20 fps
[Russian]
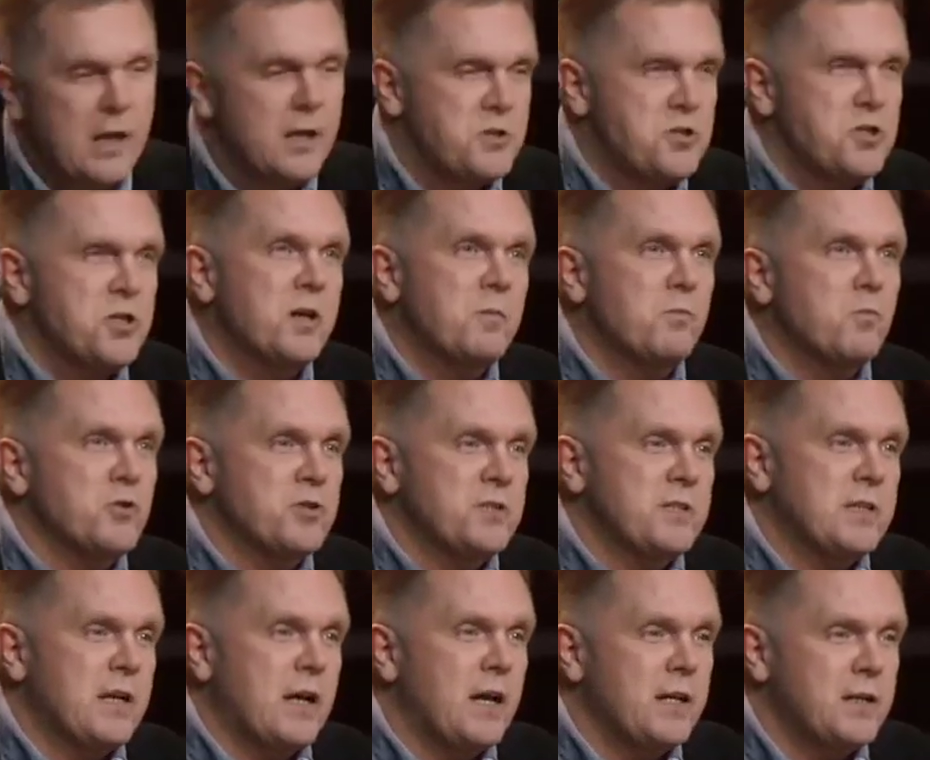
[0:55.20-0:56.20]
человек, можно
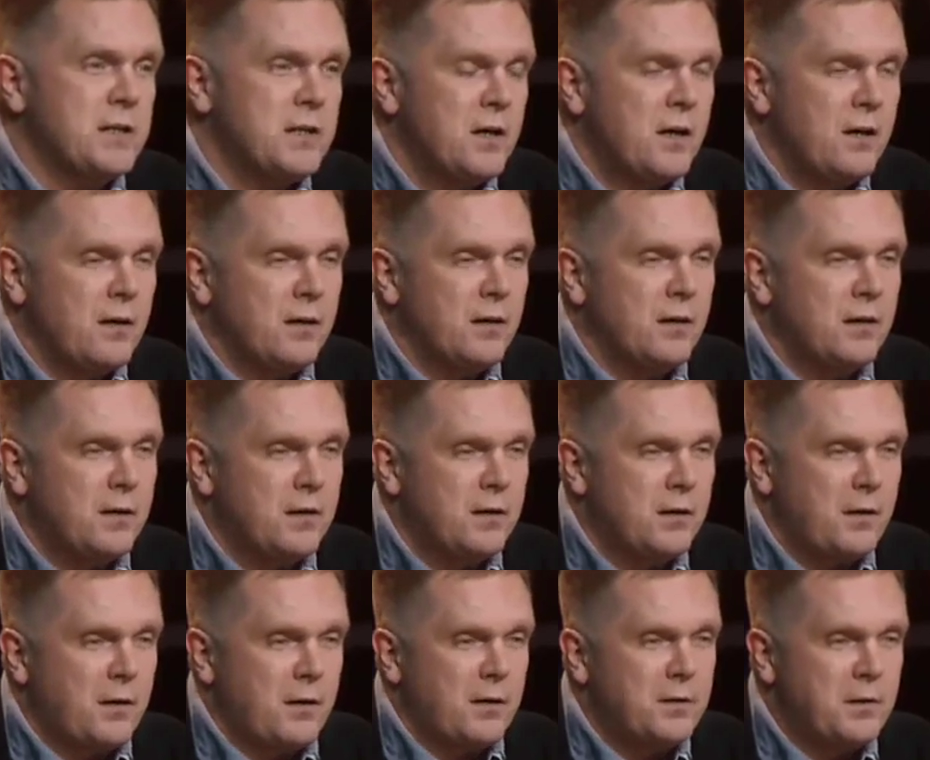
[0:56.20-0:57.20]
сказать,
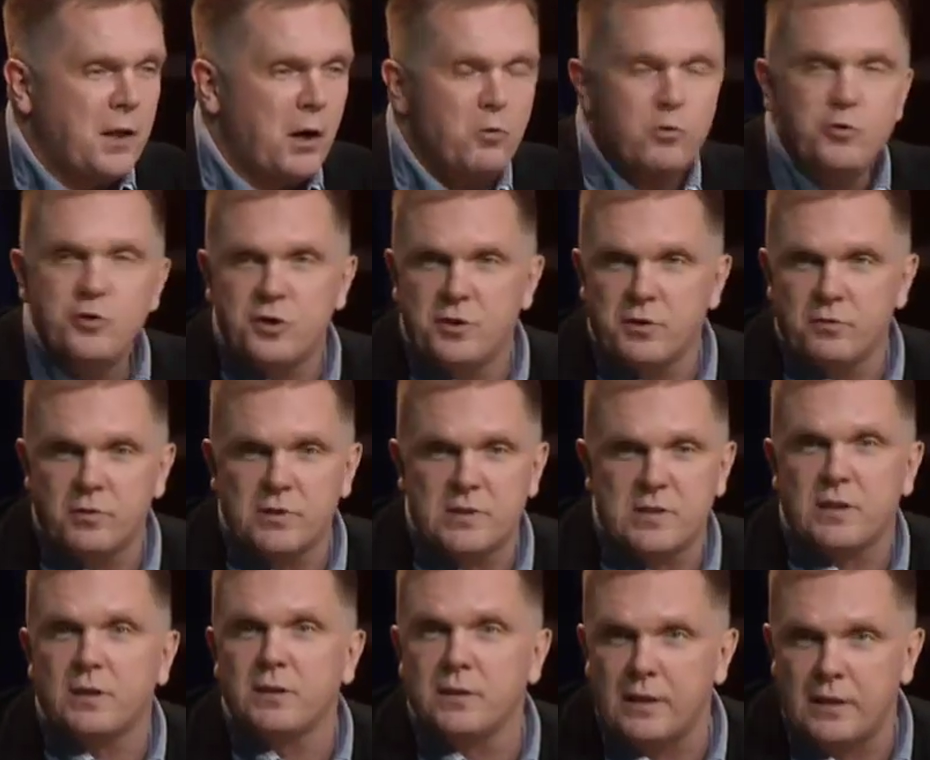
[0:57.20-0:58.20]
а, научного
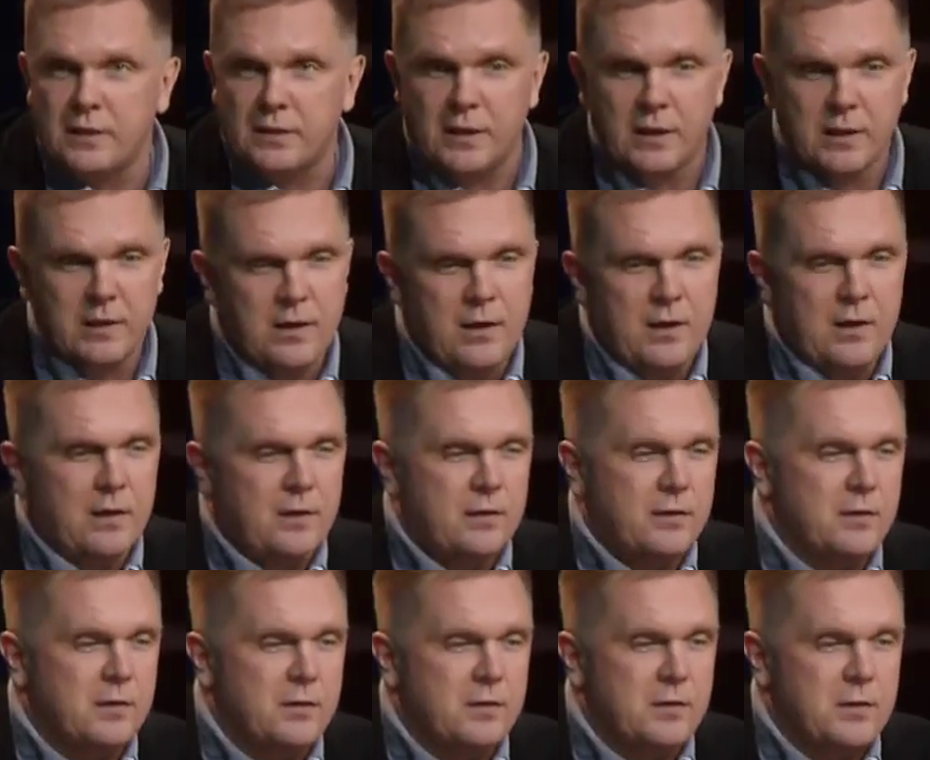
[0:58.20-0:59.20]
склада.
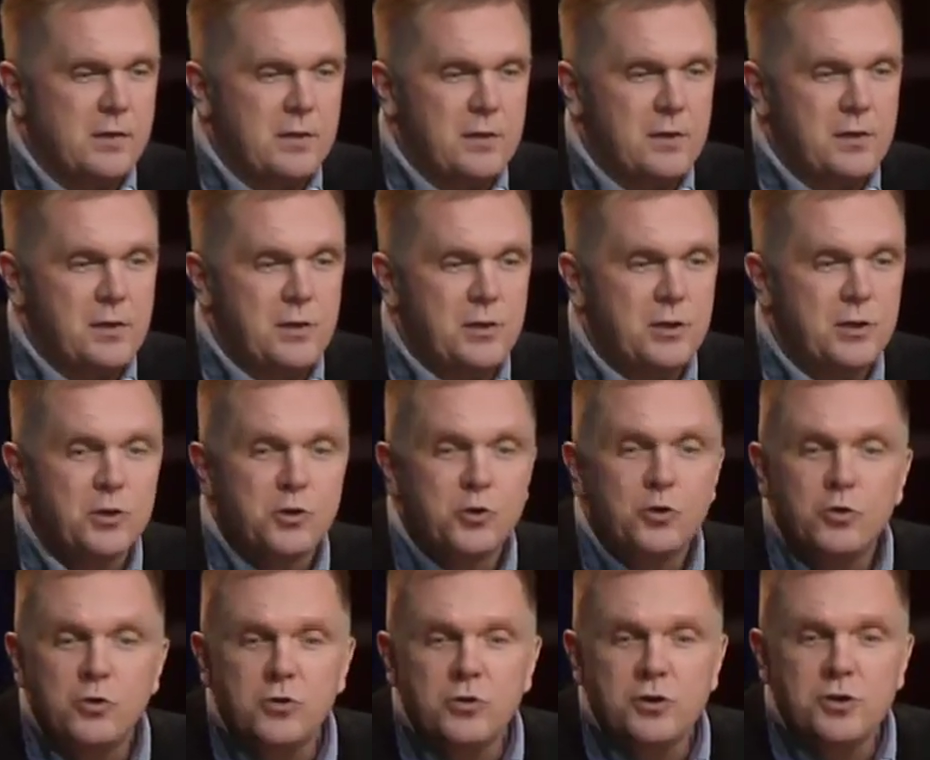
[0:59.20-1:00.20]
А,
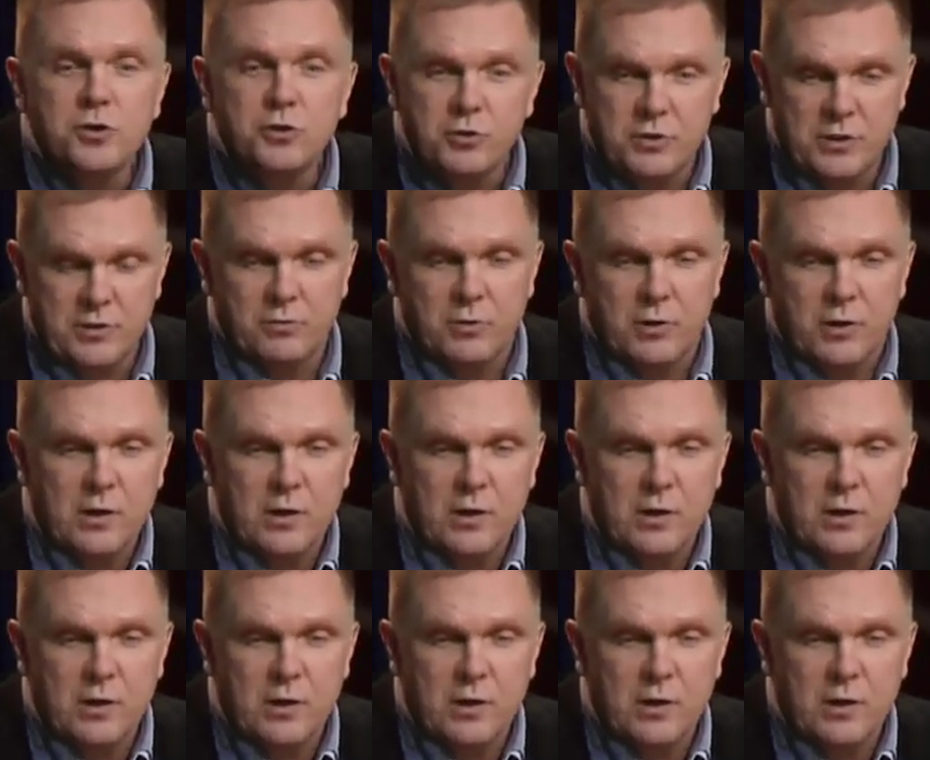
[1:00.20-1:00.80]
что ждет его?